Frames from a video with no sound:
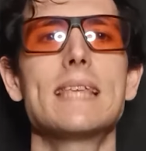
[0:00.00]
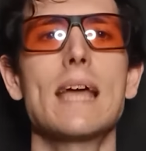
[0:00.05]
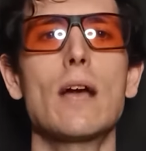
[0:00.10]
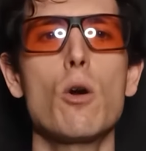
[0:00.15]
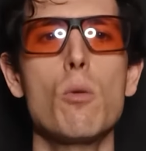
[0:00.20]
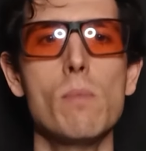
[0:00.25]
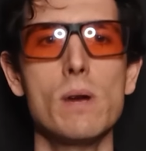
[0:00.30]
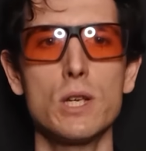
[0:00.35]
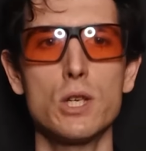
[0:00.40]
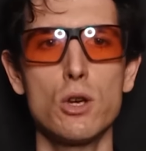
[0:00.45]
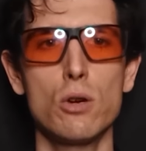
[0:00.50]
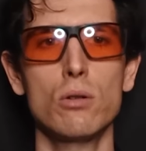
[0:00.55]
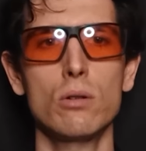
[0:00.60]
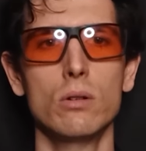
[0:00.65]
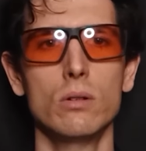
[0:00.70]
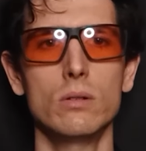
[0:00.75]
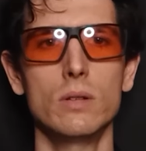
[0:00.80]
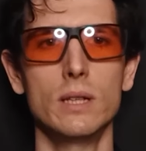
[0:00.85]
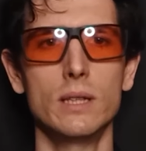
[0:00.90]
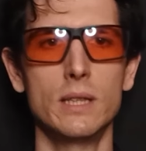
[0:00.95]

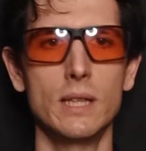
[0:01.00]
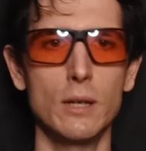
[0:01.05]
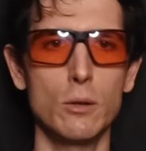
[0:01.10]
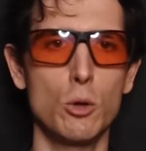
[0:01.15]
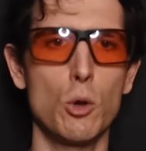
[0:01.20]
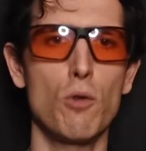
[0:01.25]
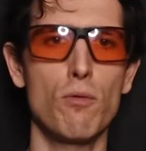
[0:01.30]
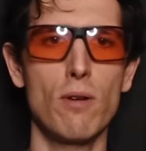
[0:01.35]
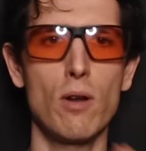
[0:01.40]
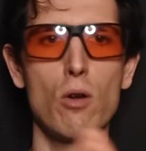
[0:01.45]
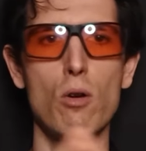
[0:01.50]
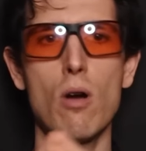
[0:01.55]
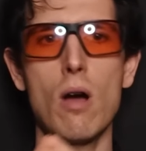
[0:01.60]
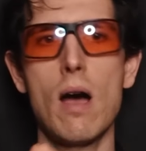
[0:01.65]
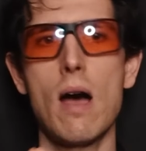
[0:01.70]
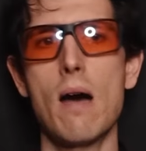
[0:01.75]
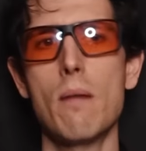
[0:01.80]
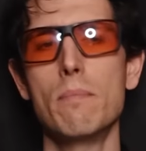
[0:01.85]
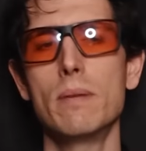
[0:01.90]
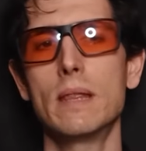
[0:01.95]
conversión del triptófano
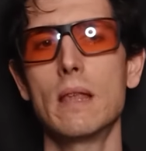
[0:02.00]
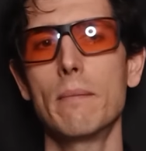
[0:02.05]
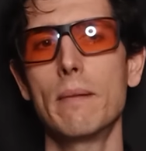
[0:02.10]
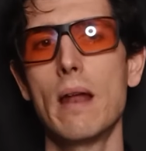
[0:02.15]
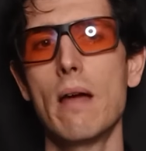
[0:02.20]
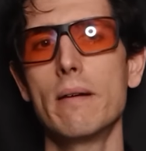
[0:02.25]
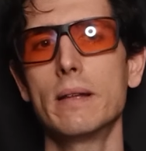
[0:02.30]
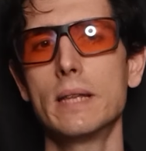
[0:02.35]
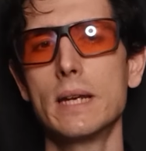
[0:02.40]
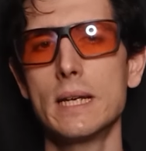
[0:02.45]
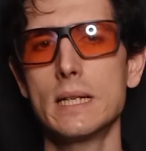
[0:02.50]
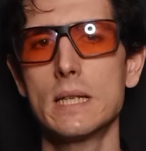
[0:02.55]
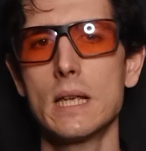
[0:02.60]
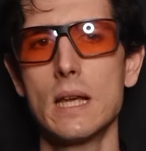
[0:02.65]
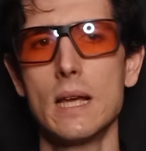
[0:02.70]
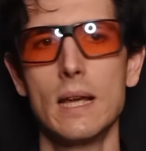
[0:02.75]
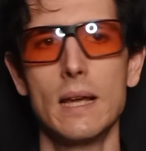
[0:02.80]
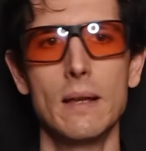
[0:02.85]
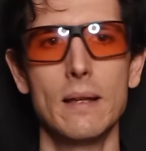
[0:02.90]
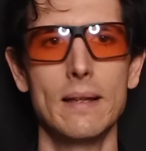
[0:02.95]
a vitamina B3
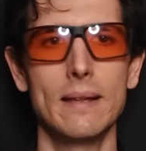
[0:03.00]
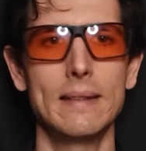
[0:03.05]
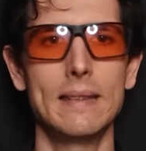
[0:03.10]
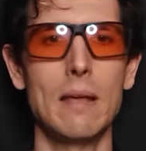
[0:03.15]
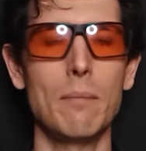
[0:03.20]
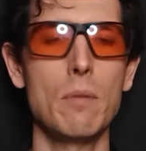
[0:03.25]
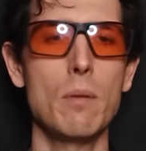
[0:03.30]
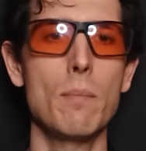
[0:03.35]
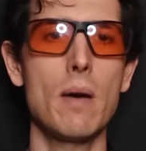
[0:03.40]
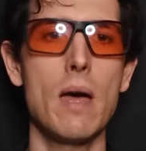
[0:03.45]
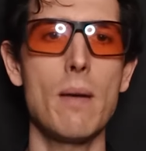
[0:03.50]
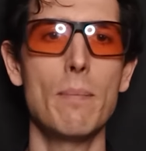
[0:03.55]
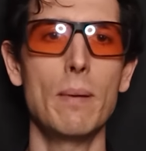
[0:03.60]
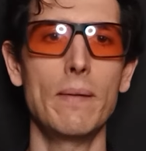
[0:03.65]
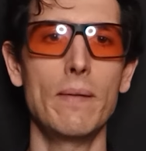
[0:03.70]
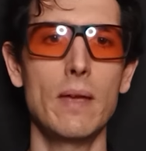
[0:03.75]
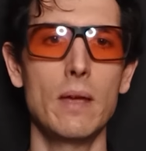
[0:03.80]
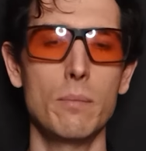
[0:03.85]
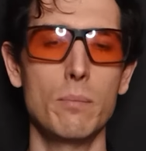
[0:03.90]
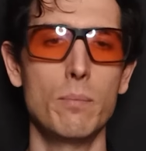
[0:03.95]
también va a
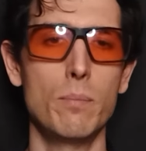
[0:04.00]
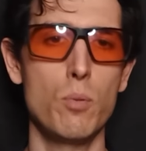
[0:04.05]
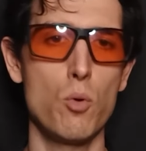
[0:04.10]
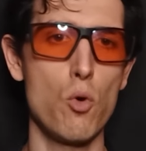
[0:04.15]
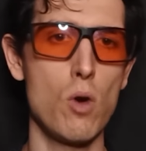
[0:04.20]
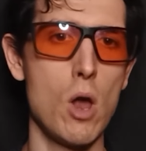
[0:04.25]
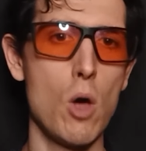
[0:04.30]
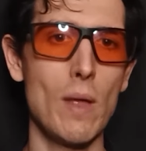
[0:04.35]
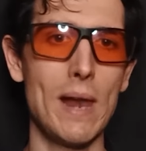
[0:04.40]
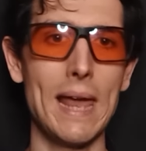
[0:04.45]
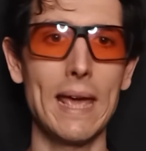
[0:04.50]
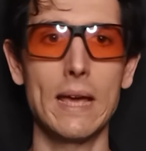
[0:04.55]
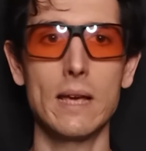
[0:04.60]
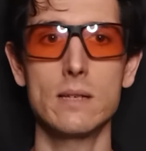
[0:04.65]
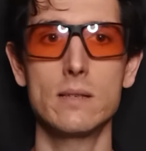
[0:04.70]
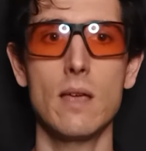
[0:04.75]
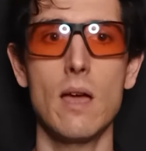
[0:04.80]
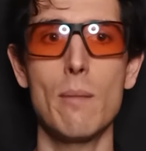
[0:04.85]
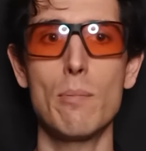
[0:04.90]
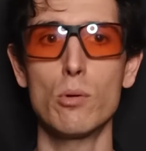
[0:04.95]
depender, por un lado, de la
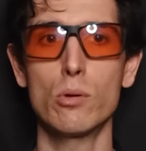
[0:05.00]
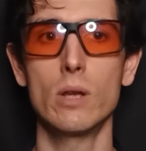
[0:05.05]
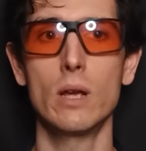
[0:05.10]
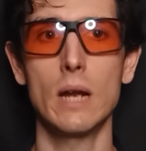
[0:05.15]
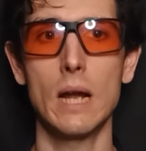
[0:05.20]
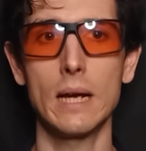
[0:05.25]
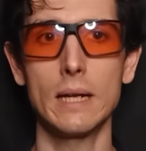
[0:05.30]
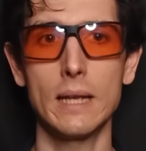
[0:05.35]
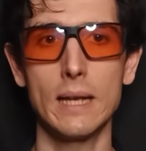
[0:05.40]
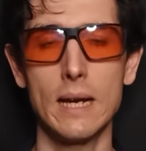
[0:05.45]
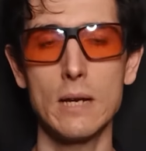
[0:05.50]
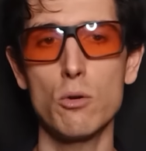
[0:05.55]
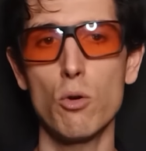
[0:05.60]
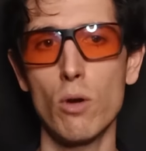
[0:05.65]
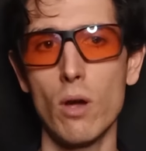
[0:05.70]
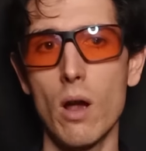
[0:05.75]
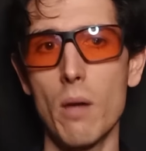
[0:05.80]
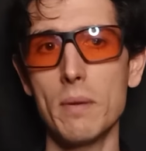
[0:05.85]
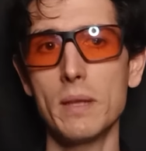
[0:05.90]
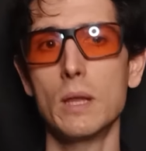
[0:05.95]
ingesta de proteína que tengas.
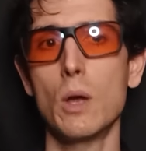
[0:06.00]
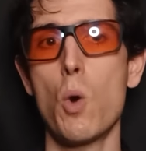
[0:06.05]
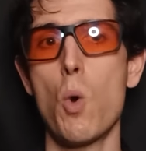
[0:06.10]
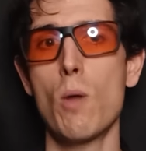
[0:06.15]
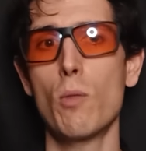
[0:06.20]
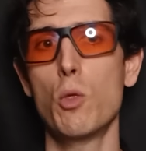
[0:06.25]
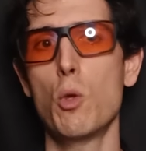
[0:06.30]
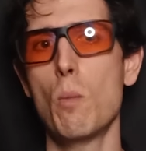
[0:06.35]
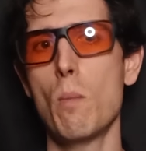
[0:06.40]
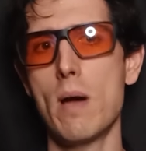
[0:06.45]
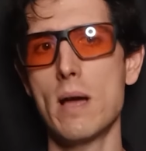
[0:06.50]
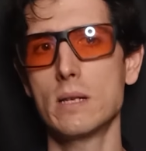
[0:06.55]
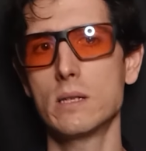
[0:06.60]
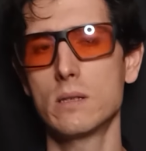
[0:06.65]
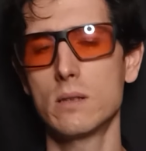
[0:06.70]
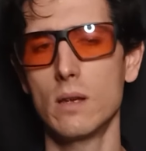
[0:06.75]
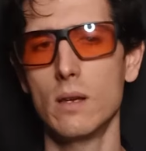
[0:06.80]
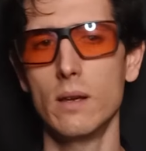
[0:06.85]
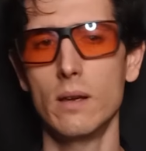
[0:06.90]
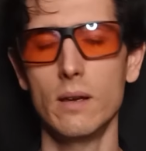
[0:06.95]
Lógicamente, cuanto
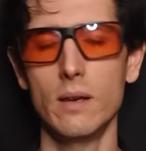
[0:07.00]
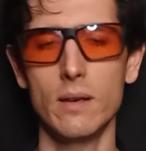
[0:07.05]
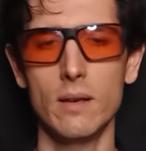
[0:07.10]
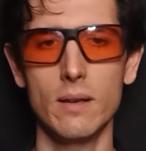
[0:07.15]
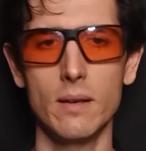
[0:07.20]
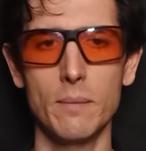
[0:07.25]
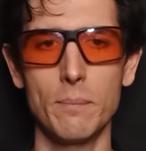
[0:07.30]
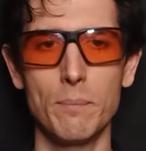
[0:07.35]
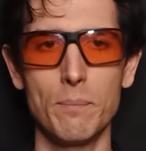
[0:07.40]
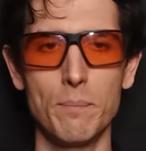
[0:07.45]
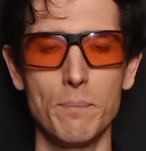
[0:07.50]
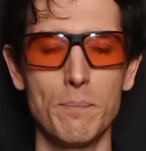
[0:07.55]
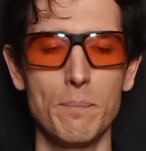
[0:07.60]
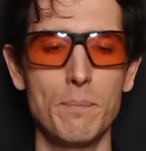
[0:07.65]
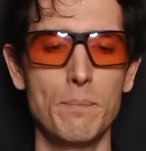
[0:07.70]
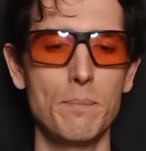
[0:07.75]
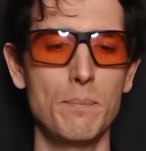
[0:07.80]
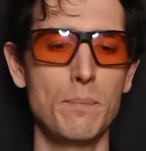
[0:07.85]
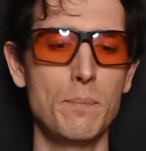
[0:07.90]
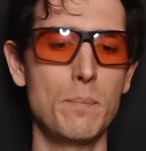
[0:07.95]
más eh,
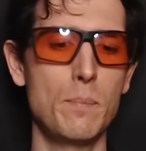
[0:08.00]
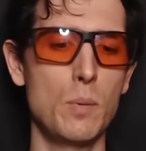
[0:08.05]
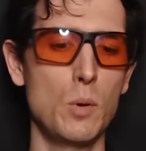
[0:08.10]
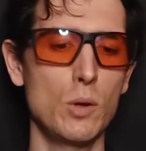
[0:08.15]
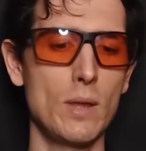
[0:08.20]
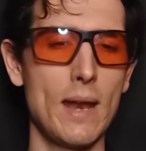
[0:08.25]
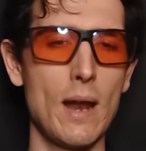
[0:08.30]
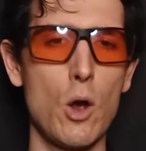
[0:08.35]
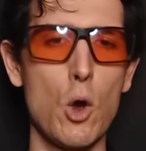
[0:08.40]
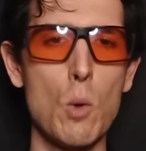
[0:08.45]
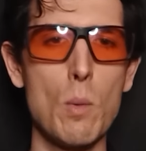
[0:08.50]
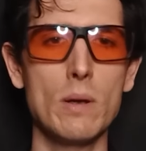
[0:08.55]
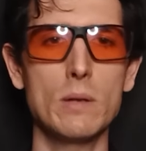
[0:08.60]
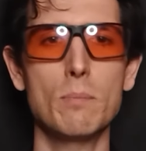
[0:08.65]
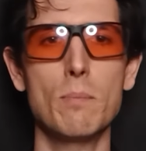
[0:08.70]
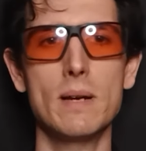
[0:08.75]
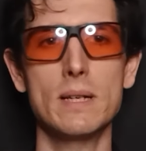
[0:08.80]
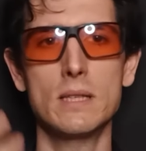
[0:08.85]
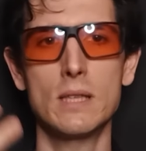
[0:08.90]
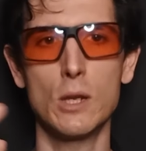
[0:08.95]
proteína comas,
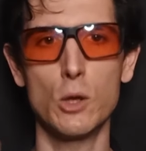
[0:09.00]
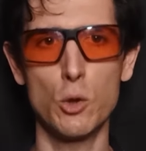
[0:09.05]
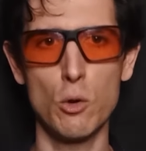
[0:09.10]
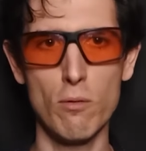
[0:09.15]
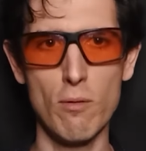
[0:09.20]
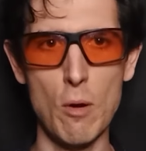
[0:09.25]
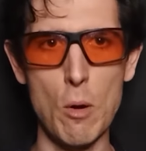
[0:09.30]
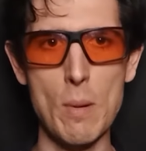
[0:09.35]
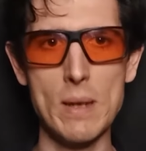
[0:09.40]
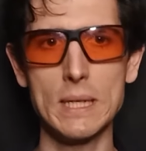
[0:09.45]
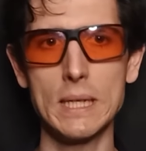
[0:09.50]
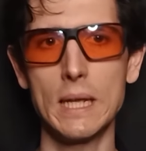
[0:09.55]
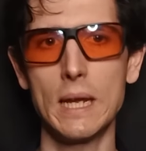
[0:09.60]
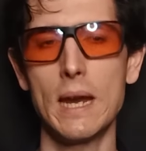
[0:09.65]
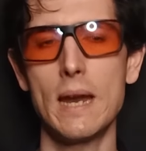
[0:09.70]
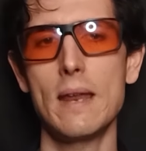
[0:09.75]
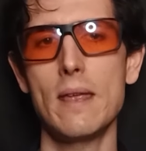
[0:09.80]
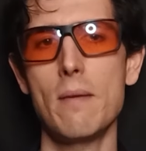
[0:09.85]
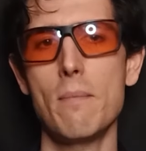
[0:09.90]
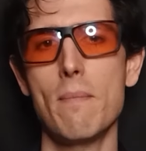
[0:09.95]
más triptófano vas a
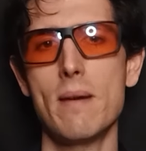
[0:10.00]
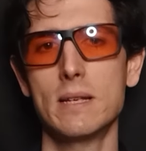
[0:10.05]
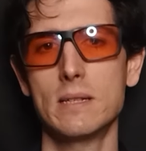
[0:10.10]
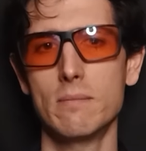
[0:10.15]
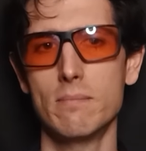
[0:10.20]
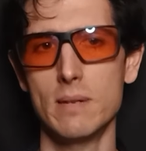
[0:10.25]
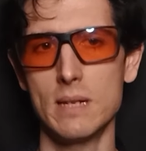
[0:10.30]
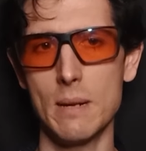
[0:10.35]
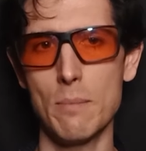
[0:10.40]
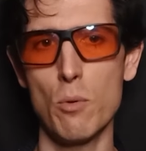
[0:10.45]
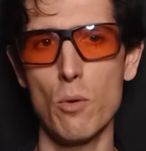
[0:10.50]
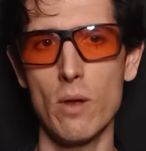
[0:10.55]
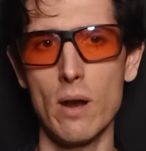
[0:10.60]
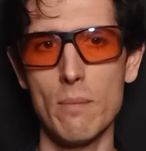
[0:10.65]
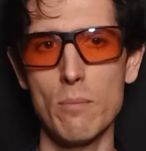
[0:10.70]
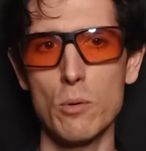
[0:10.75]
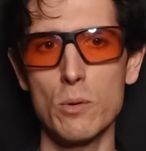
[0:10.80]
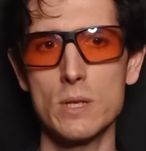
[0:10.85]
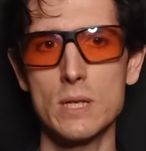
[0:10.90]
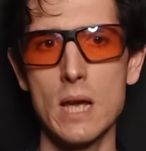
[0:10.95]
tener y más vas a poder
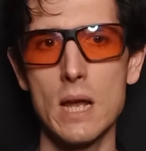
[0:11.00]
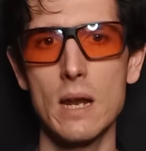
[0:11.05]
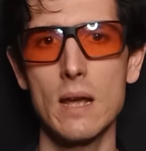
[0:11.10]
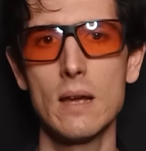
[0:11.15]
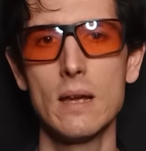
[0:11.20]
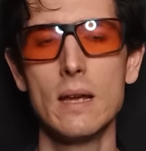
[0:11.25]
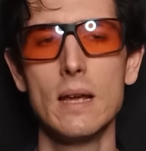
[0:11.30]
aprovechar